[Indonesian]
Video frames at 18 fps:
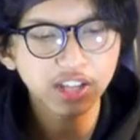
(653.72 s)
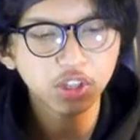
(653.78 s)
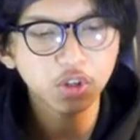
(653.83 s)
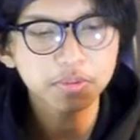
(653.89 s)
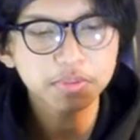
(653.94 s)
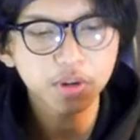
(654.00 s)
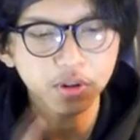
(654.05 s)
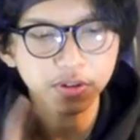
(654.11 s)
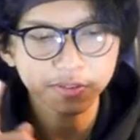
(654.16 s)
tuh
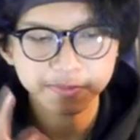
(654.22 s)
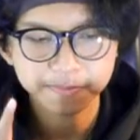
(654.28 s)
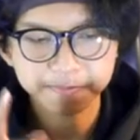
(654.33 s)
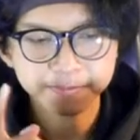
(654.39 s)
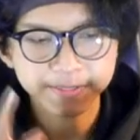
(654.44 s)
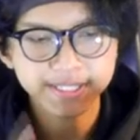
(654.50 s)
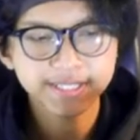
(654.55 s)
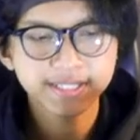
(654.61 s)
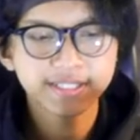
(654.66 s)
bro
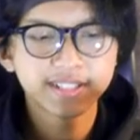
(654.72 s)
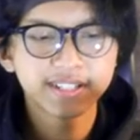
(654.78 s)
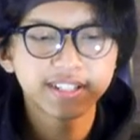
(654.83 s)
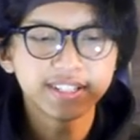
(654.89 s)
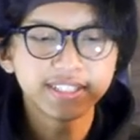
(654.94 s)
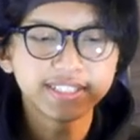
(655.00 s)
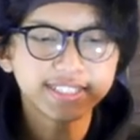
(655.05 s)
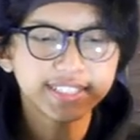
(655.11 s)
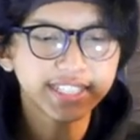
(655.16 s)

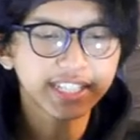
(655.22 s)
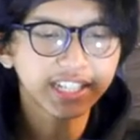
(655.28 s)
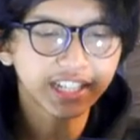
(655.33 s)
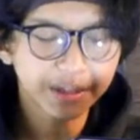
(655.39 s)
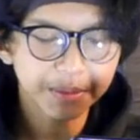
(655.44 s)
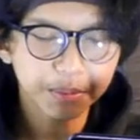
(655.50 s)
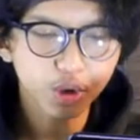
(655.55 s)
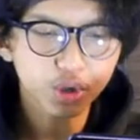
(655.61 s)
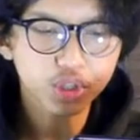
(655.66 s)

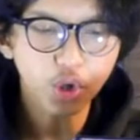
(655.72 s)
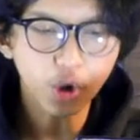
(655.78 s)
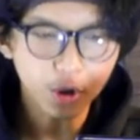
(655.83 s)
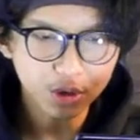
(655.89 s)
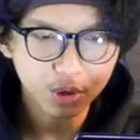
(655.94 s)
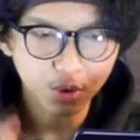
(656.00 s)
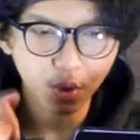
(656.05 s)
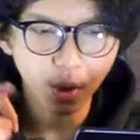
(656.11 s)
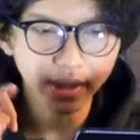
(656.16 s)
chicken bro solo
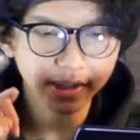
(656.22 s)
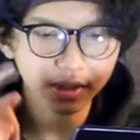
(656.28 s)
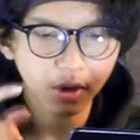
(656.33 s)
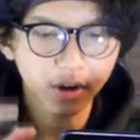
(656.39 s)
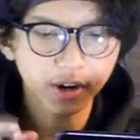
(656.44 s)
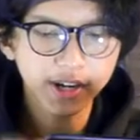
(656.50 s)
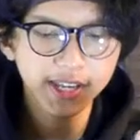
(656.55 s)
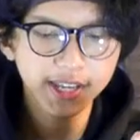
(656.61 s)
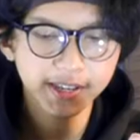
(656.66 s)
squad dong
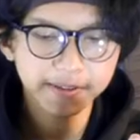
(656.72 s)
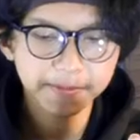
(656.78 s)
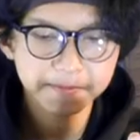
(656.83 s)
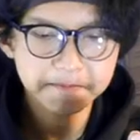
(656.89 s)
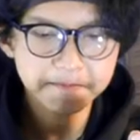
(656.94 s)
nih